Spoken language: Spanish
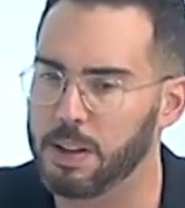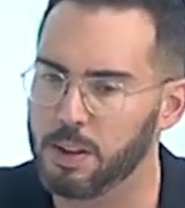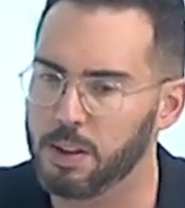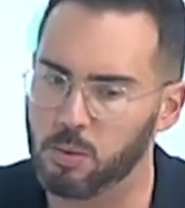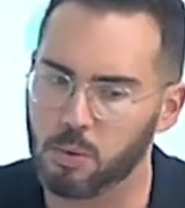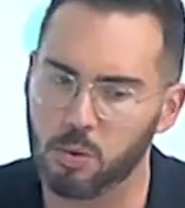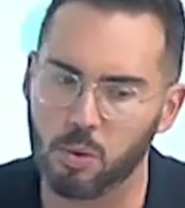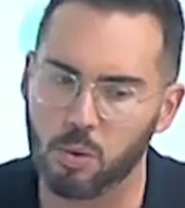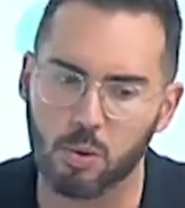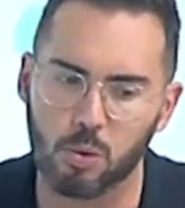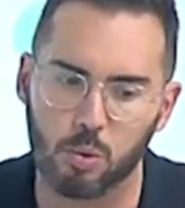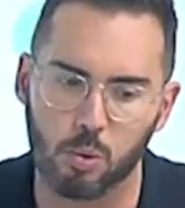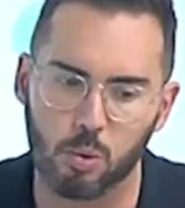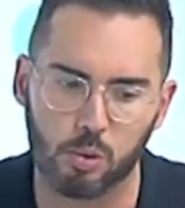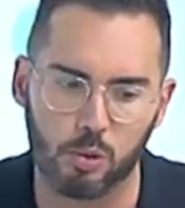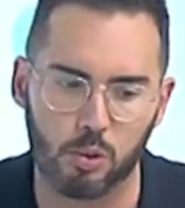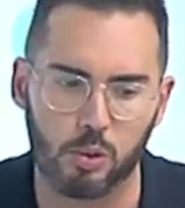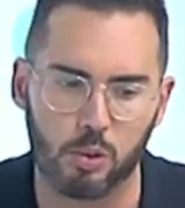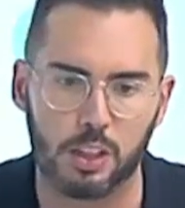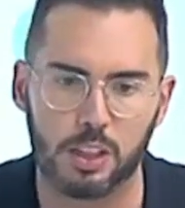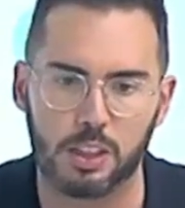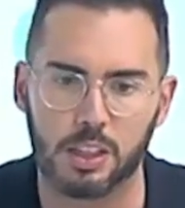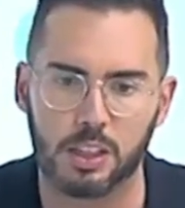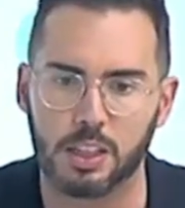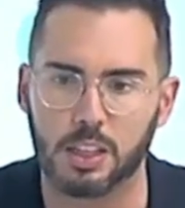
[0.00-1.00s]
es un concurso
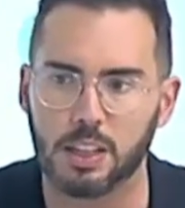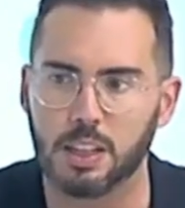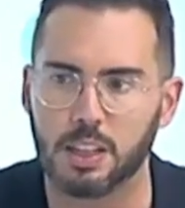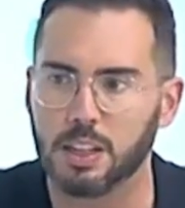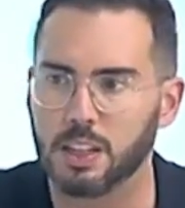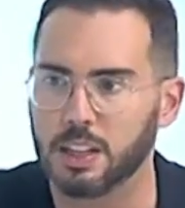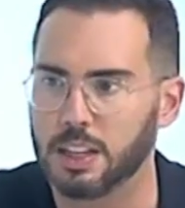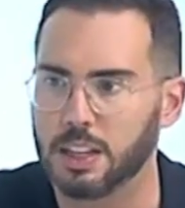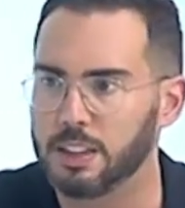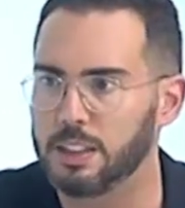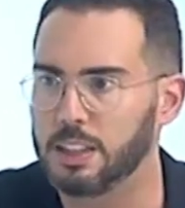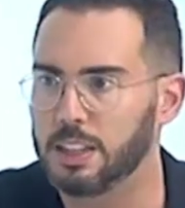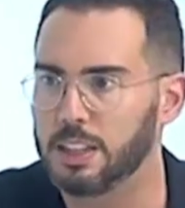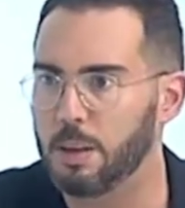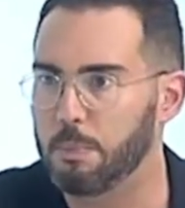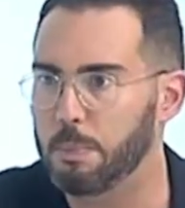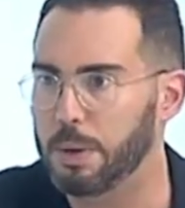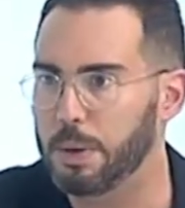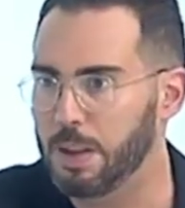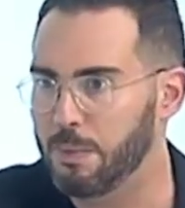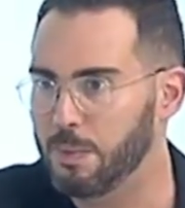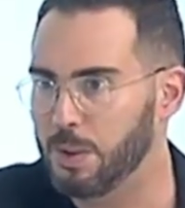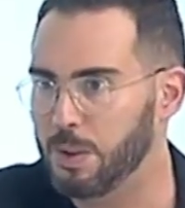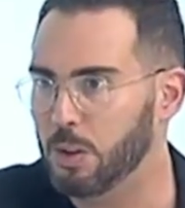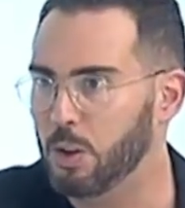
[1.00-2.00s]
que tiene, que tiene
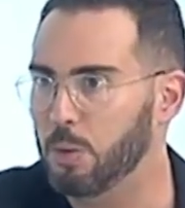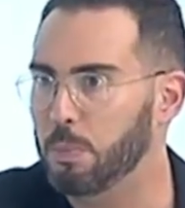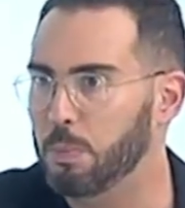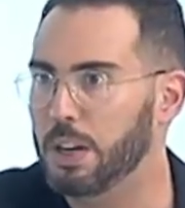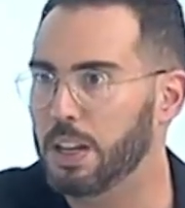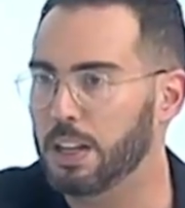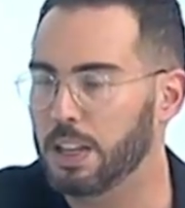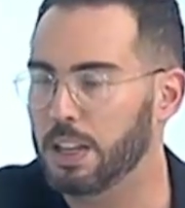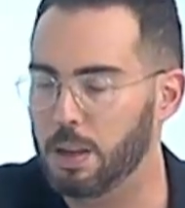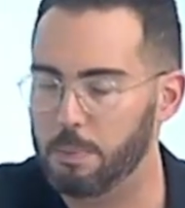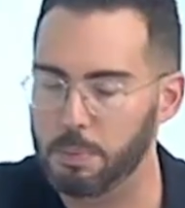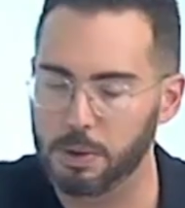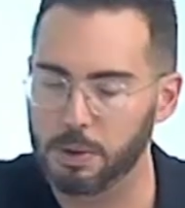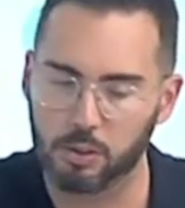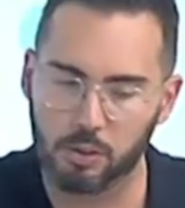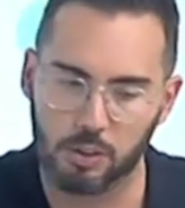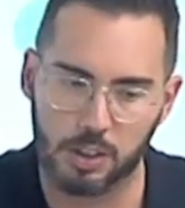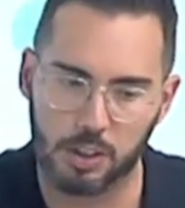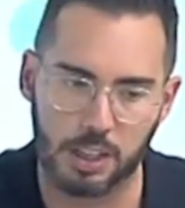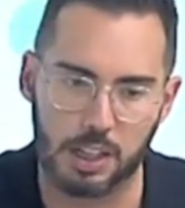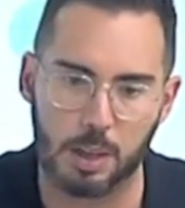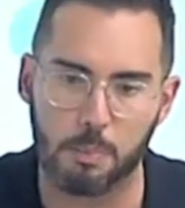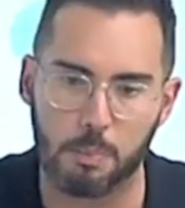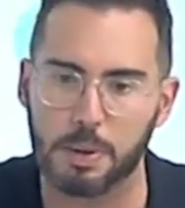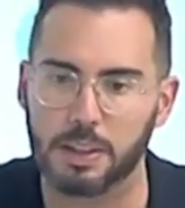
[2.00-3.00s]
premio ¿no? para aquellas
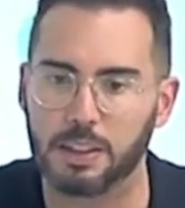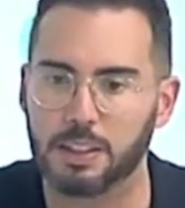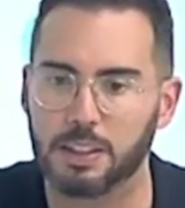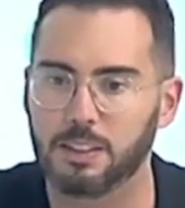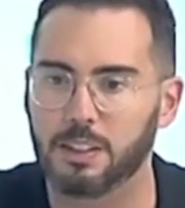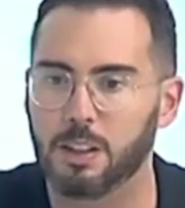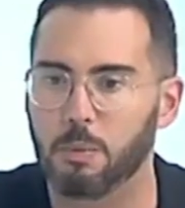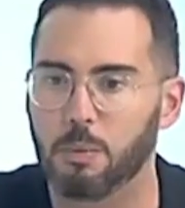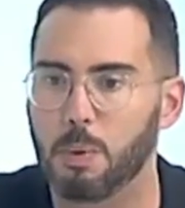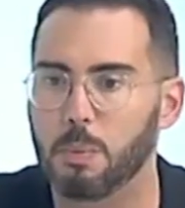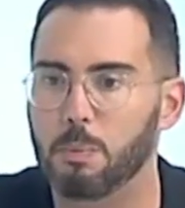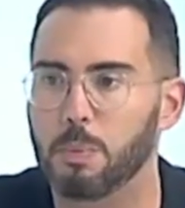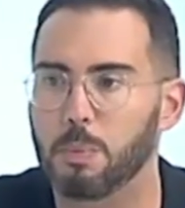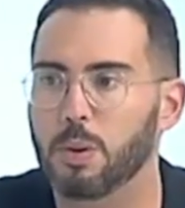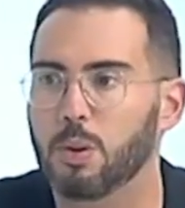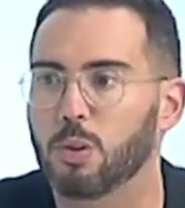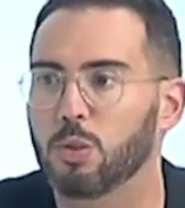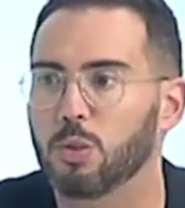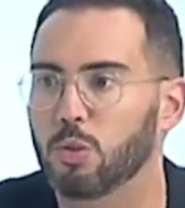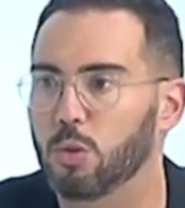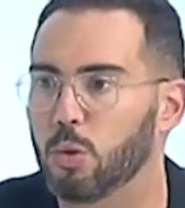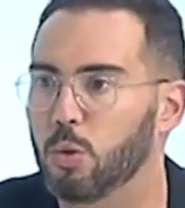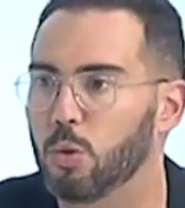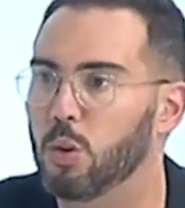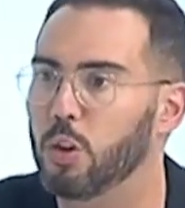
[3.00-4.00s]
personas que participen pues, con
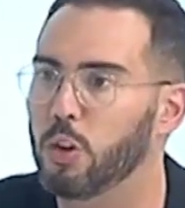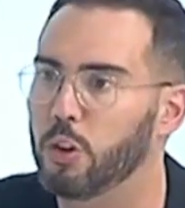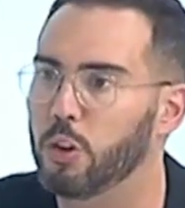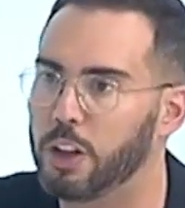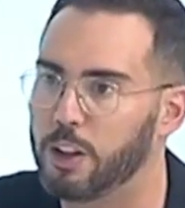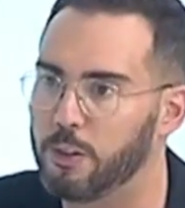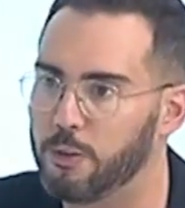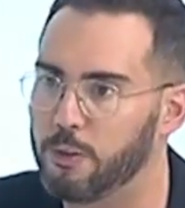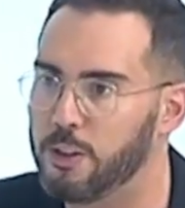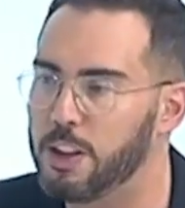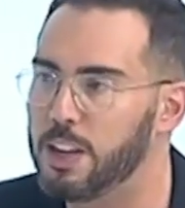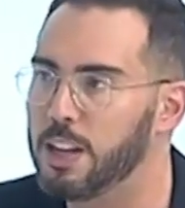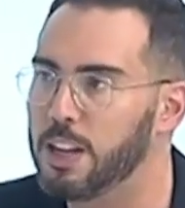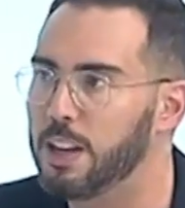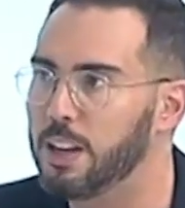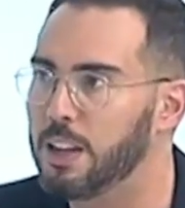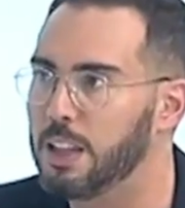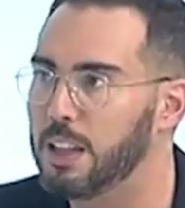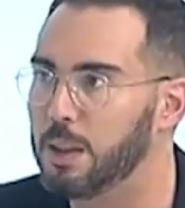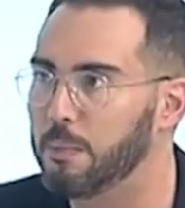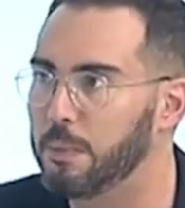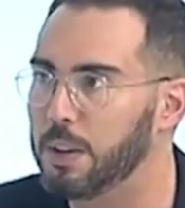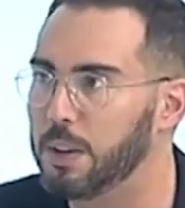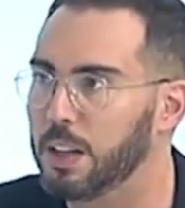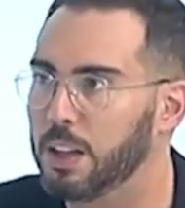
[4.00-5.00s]
sus coreografías y
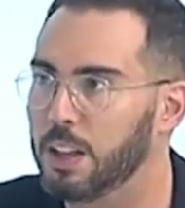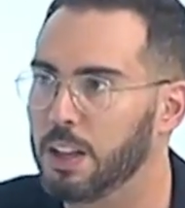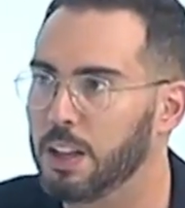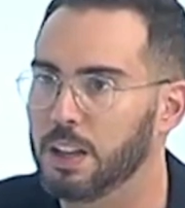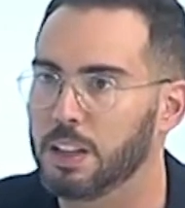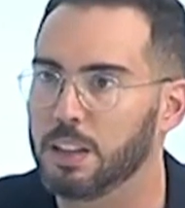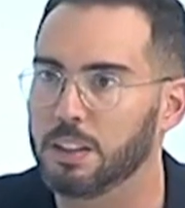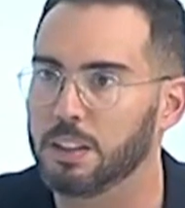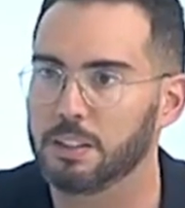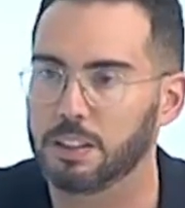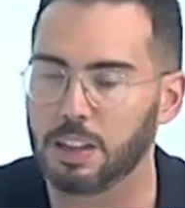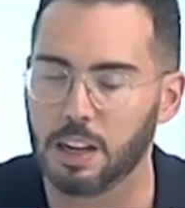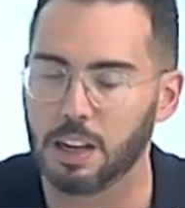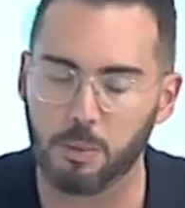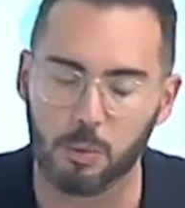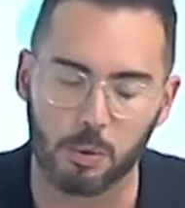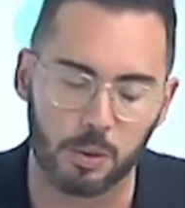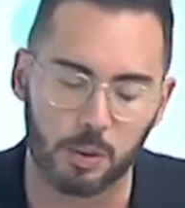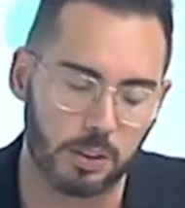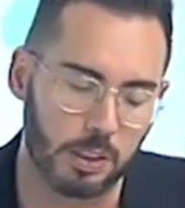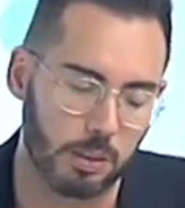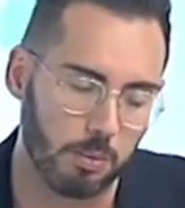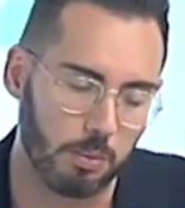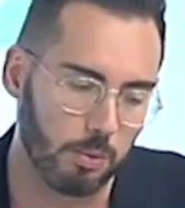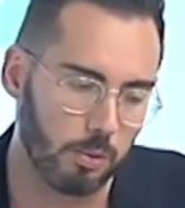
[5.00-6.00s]
demás. Así que vamos,
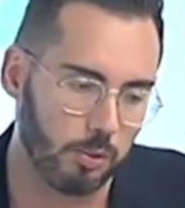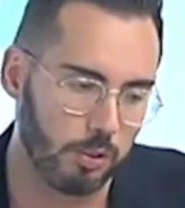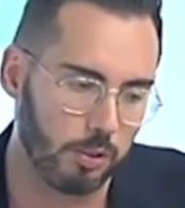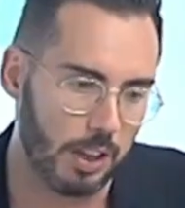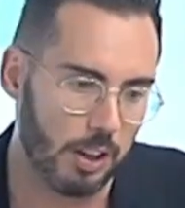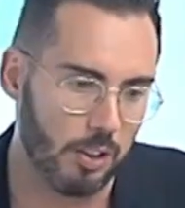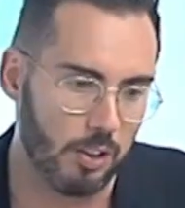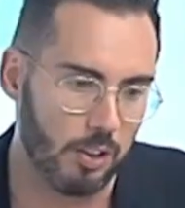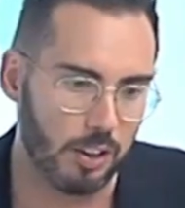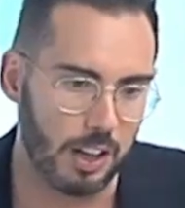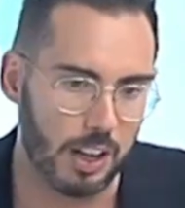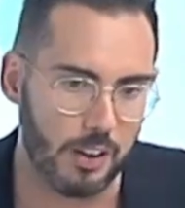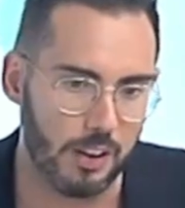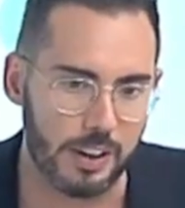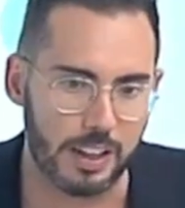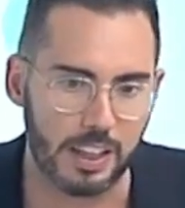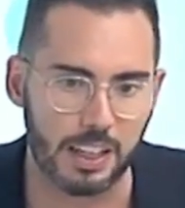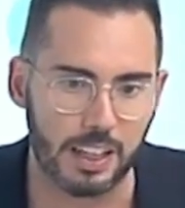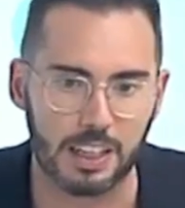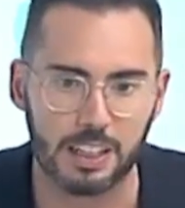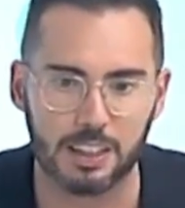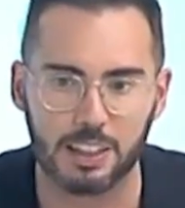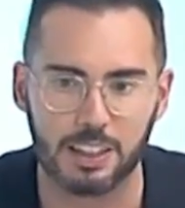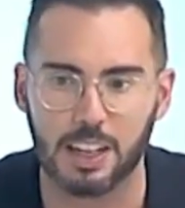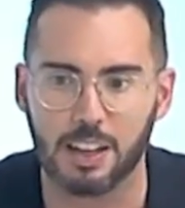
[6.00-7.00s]
estamos un salón, la
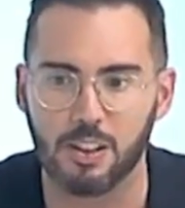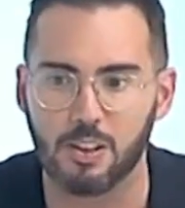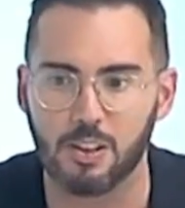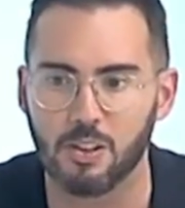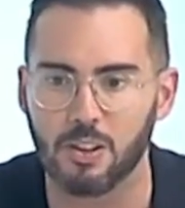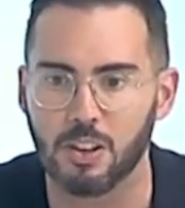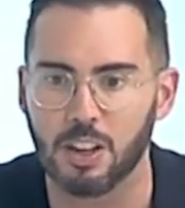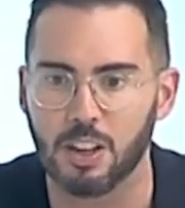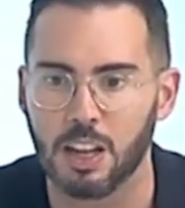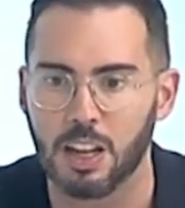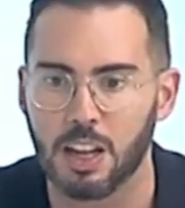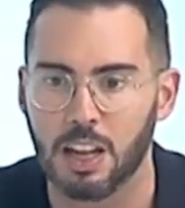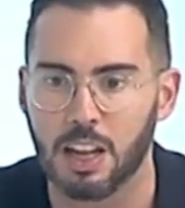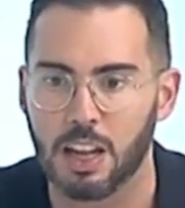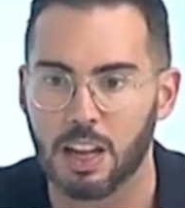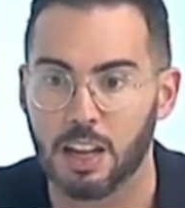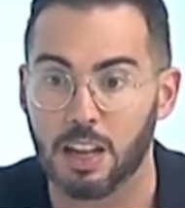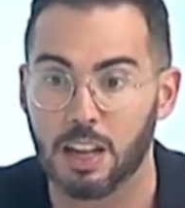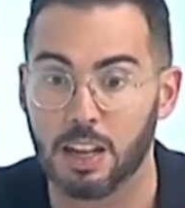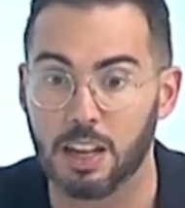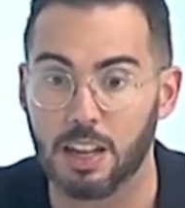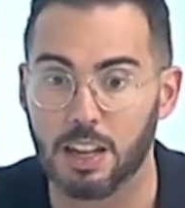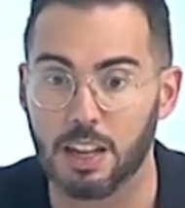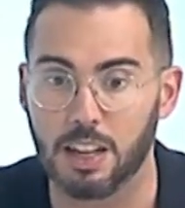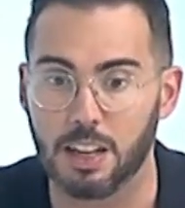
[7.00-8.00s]
verdad que este año...
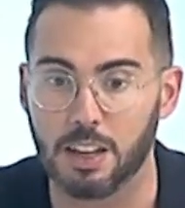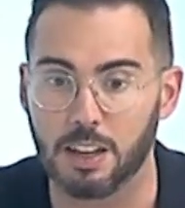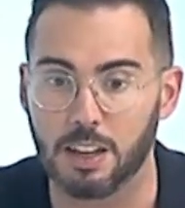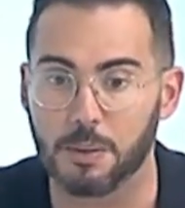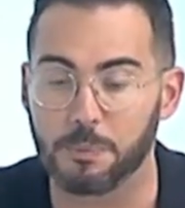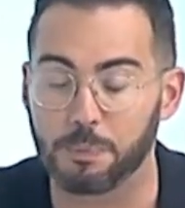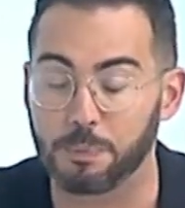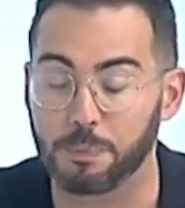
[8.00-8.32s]
De eh, todo,